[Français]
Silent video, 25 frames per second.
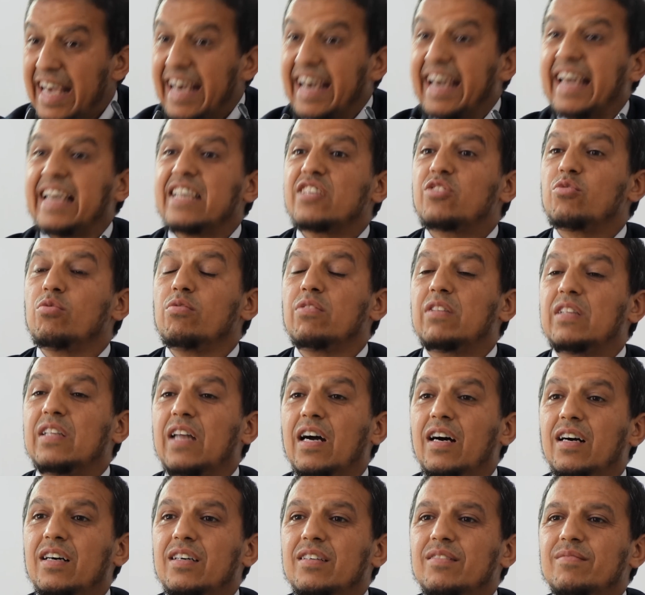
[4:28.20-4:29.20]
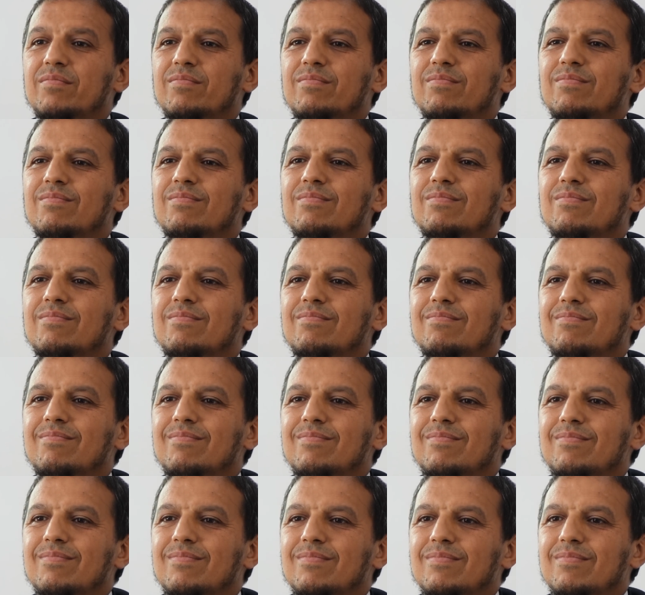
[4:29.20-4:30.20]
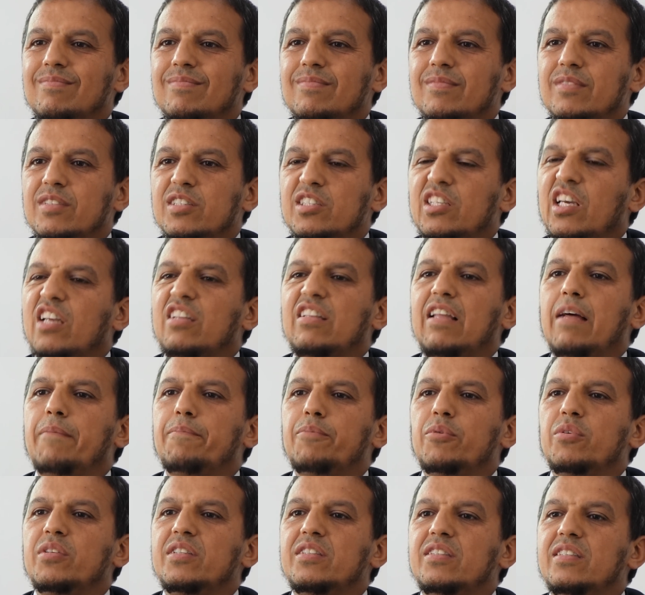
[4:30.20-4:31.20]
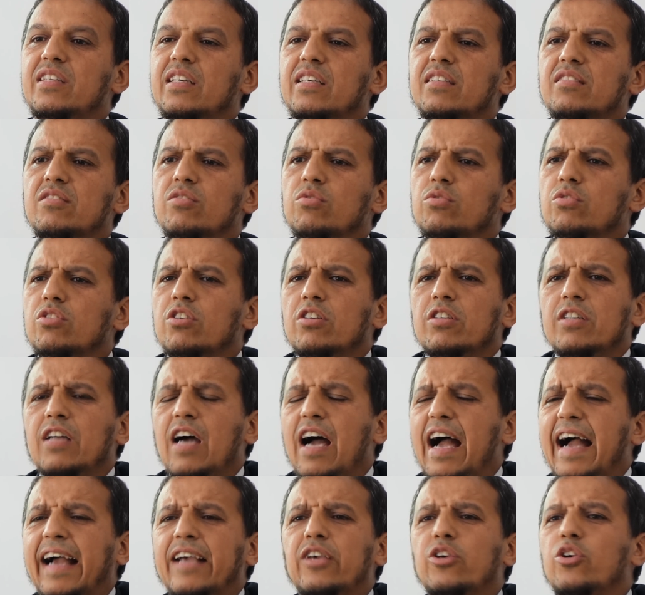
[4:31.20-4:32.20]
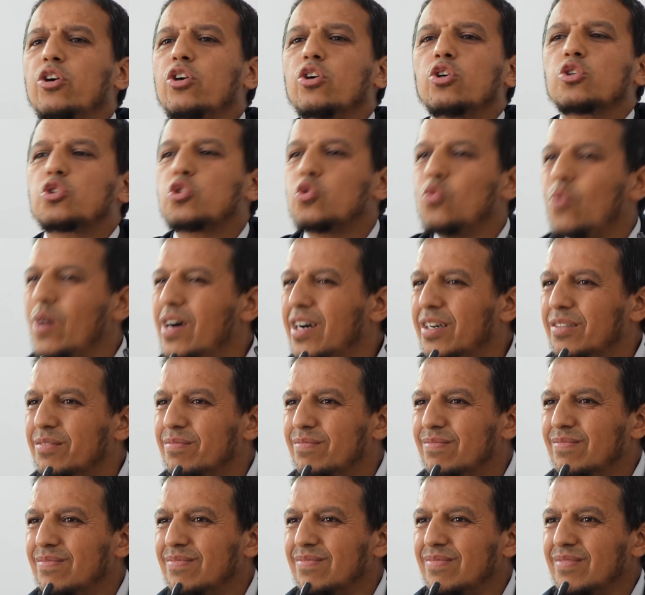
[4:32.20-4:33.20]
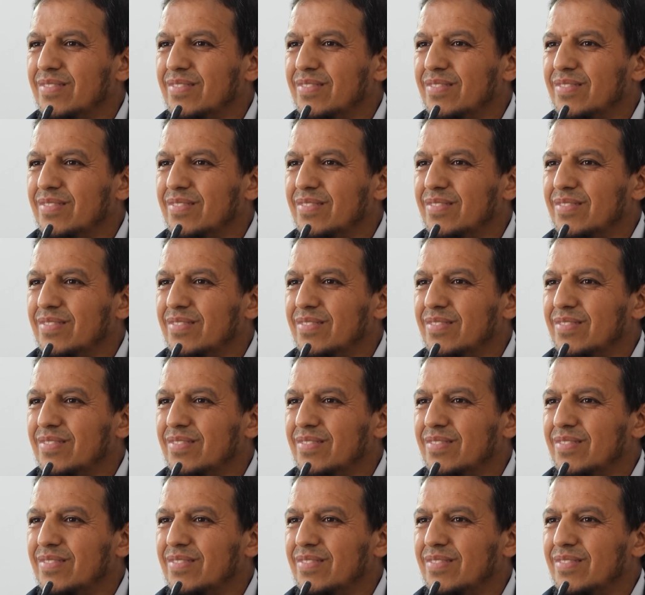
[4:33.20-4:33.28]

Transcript: Résultat, Certains politiques s'en donnent à cœur joie.